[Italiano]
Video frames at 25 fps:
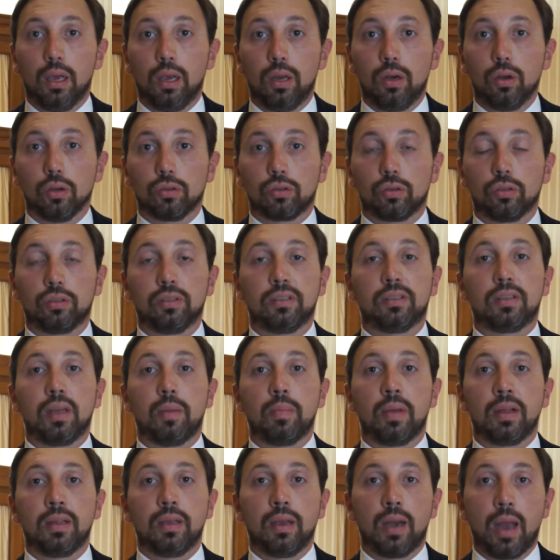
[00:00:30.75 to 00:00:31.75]
il nostro
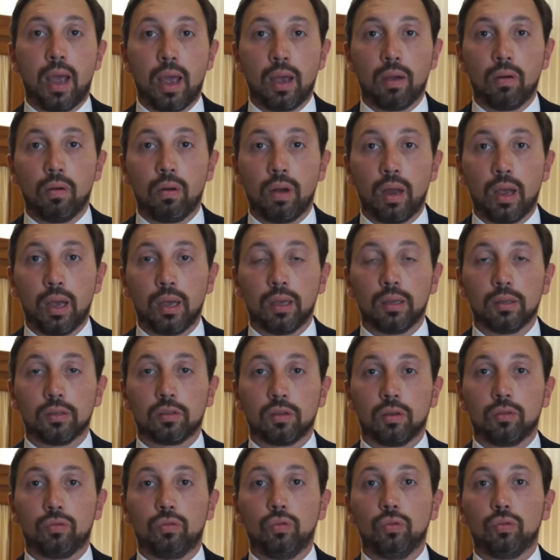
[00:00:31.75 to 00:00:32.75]
sistema di regole,
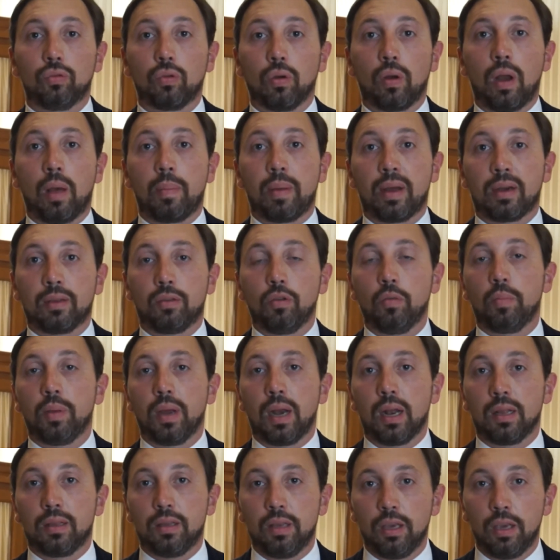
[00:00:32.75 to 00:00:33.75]
soprattutto la parte
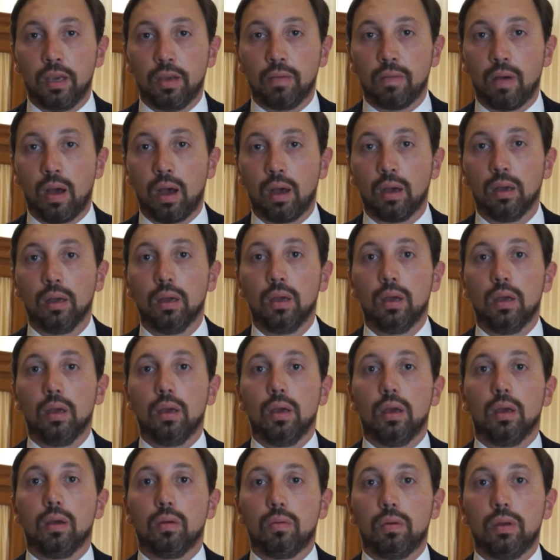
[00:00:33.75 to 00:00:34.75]
operativa,
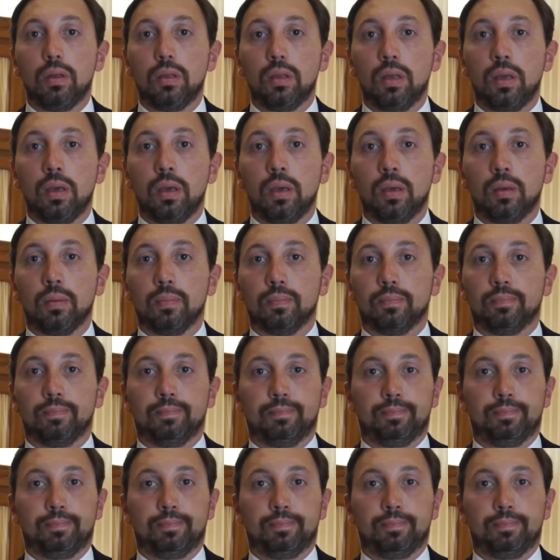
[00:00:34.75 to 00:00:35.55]
quindi